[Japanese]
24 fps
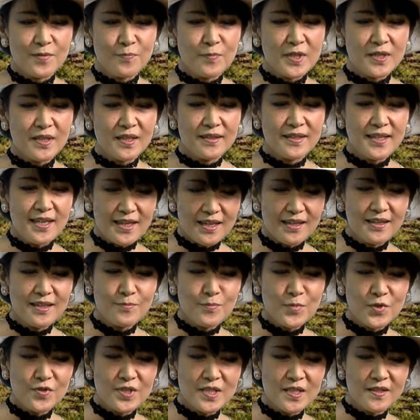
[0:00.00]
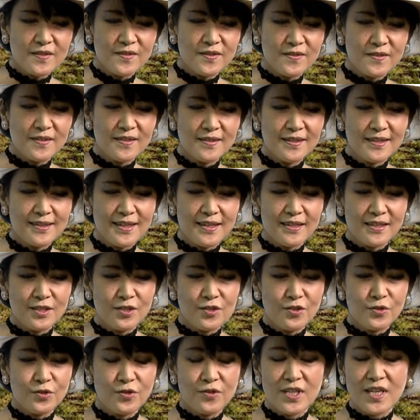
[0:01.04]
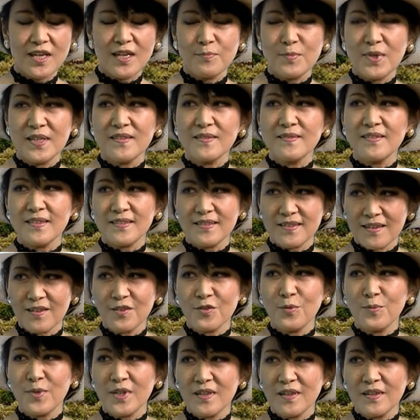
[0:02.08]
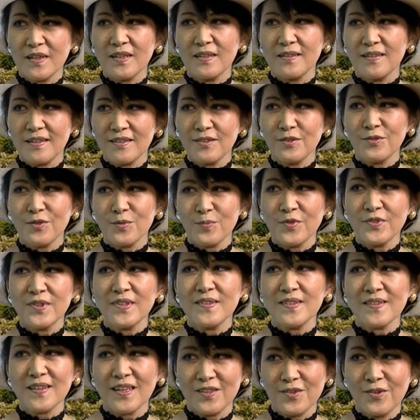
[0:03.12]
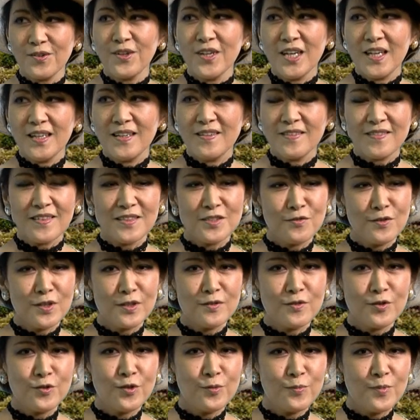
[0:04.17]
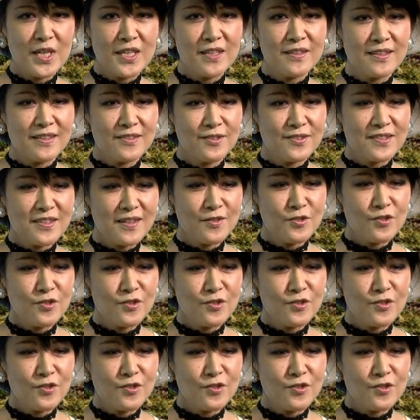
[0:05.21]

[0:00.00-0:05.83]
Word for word: ぱりねミュージックっていろいろなメッセージが込められてると思うんですけど、うん、私はそのまあどっちか